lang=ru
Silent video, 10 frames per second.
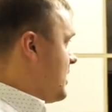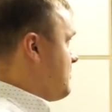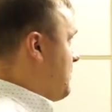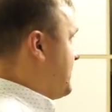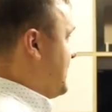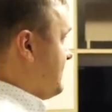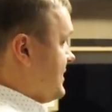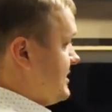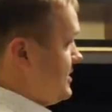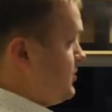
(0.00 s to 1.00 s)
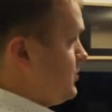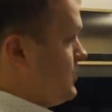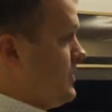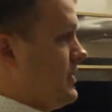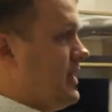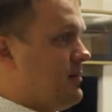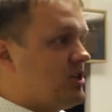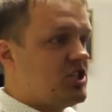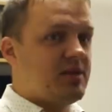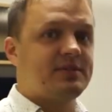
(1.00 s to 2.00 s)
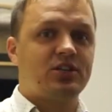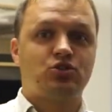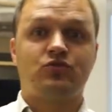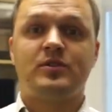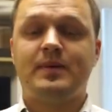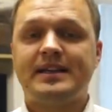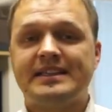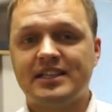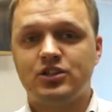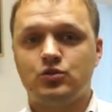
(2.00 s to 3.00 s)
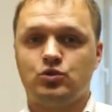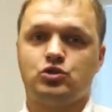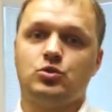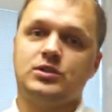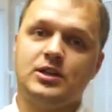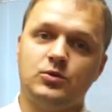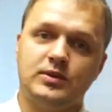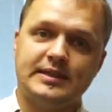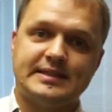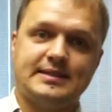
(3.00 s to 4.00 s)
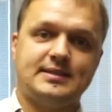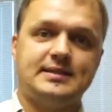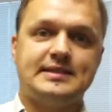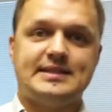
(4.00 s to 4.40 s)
Попадая в гостиную, обращаем сразу внимание на то, что она у нас э,